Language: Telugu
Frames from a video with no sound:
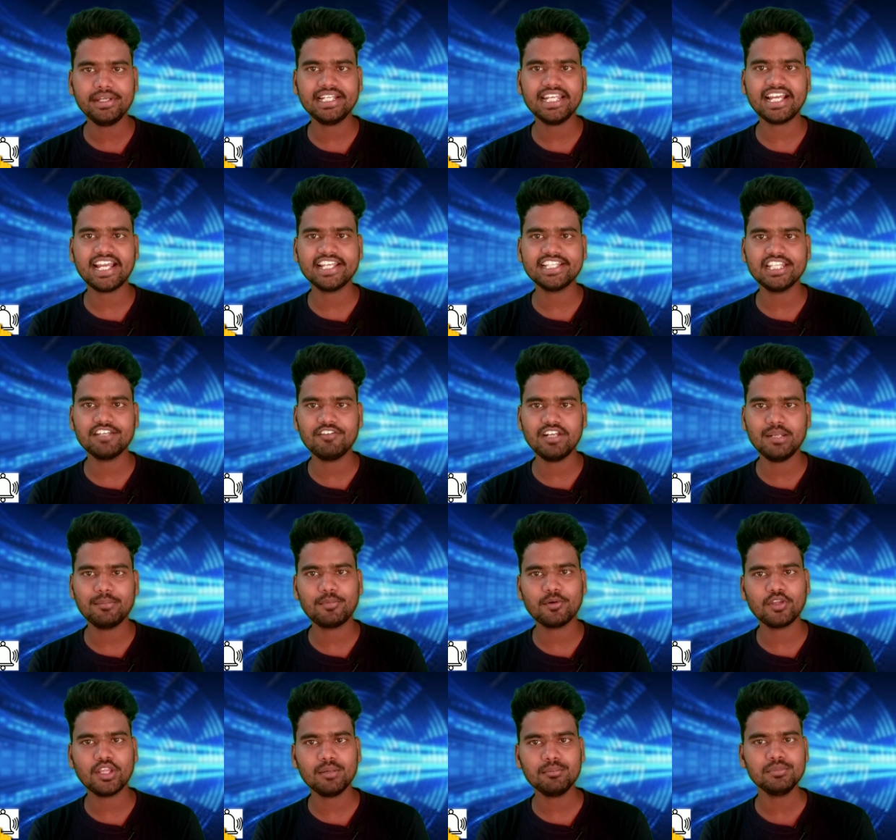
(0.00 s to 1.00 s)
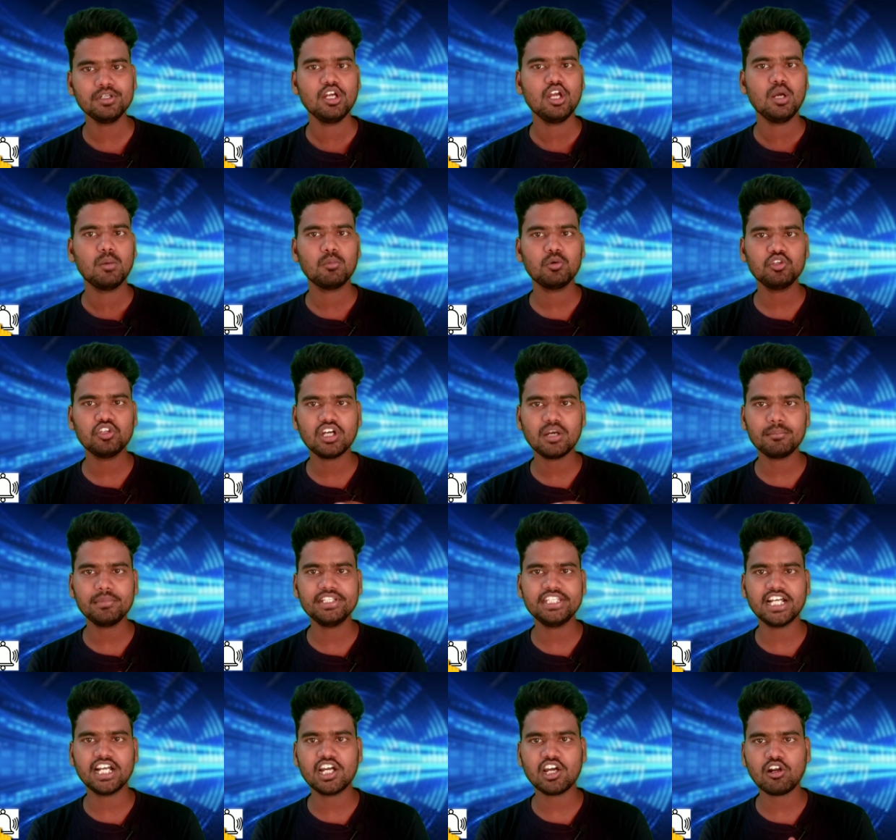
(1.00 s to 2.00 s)
లెక్క అయితే వెళ్ళిపోదాం ముందుగా మీ
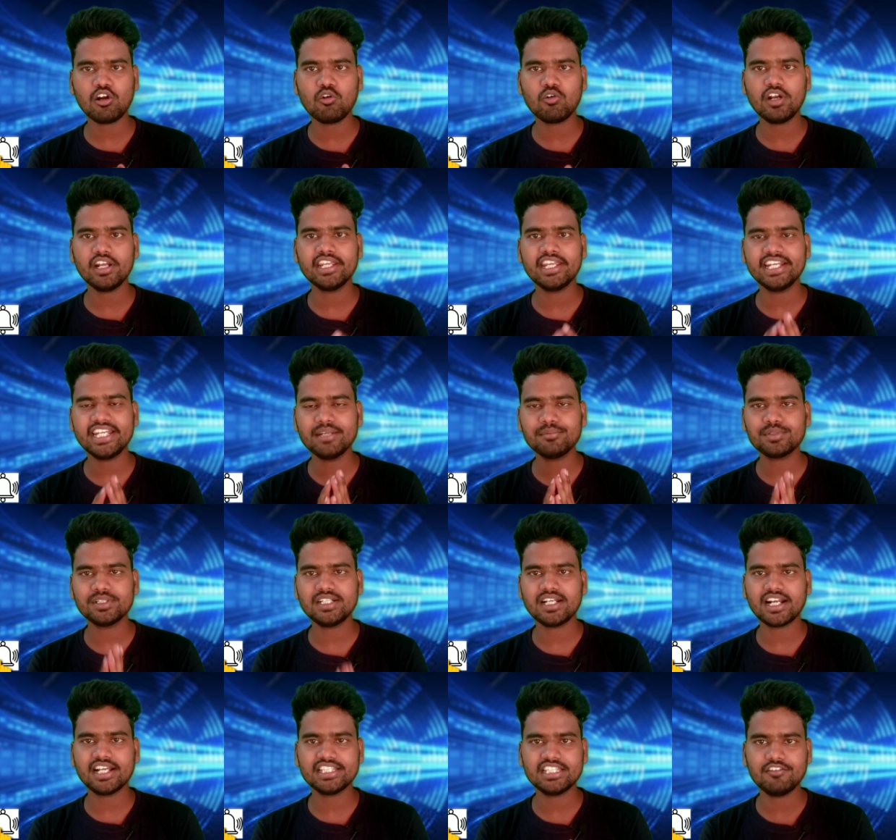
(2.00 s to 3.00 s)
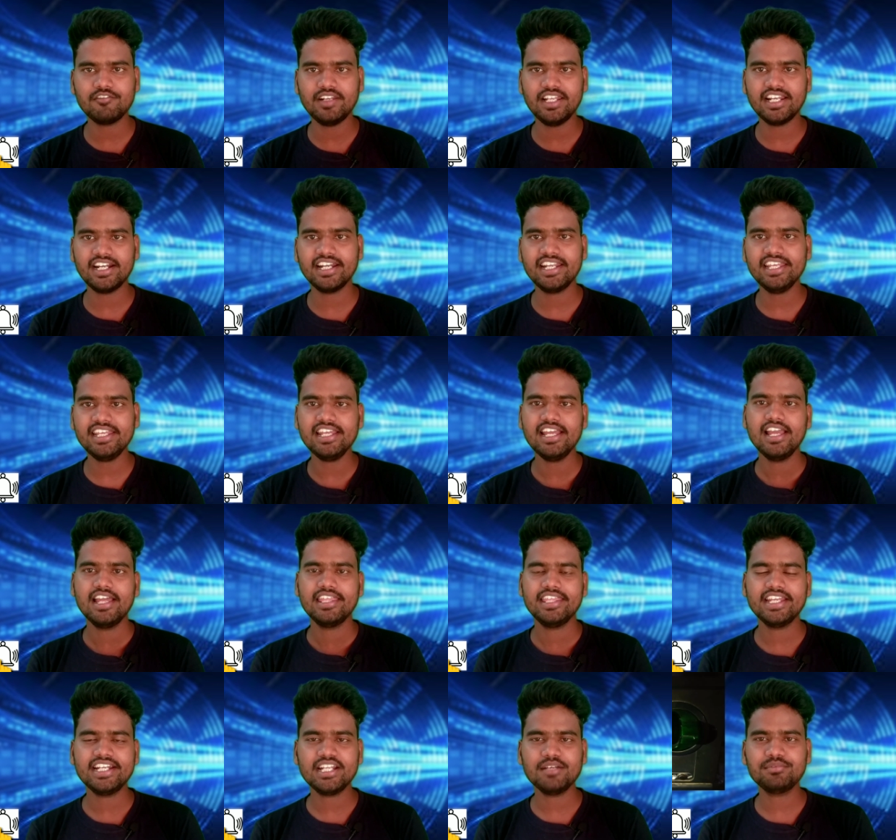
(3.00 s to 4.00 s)
దగ్గరలో ఉన్న ఏటీఎం సెంటర్కి అయితే వెళ్ళండి
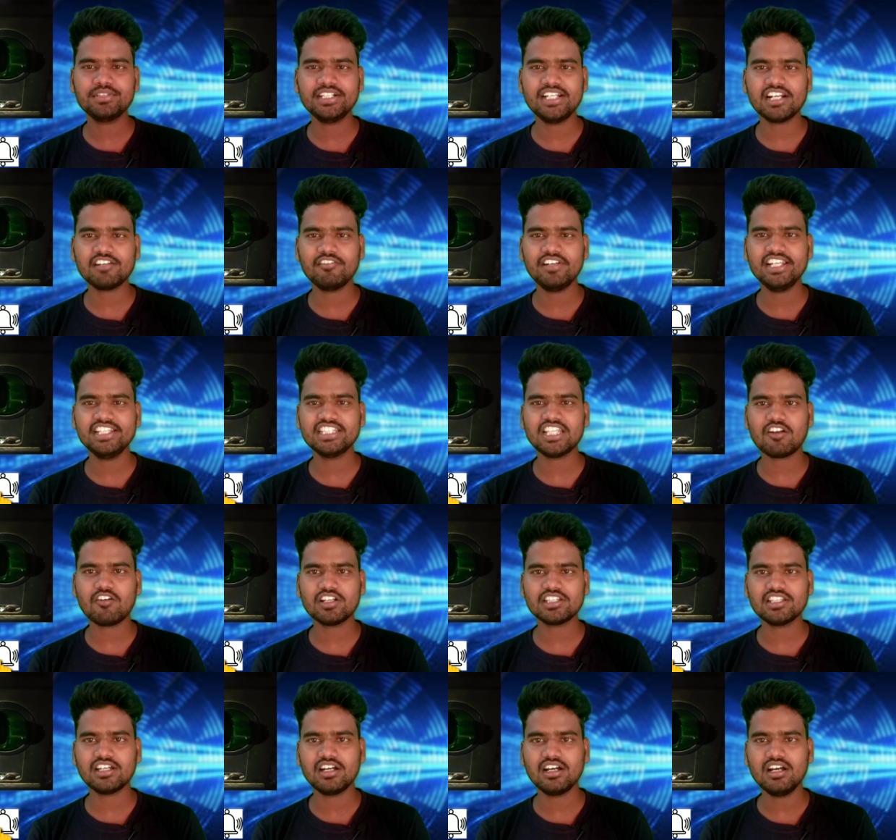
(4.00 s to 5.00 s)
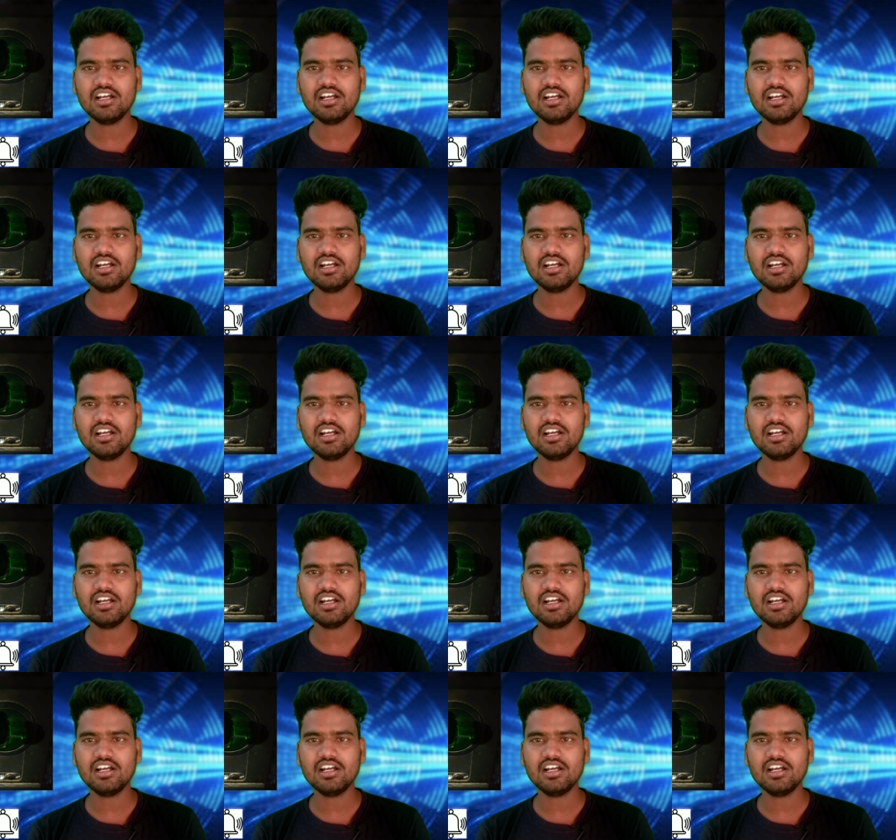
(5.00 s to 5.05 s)
ఏటీఎం సెంటర్కి వెళ్ళిన తర్వాత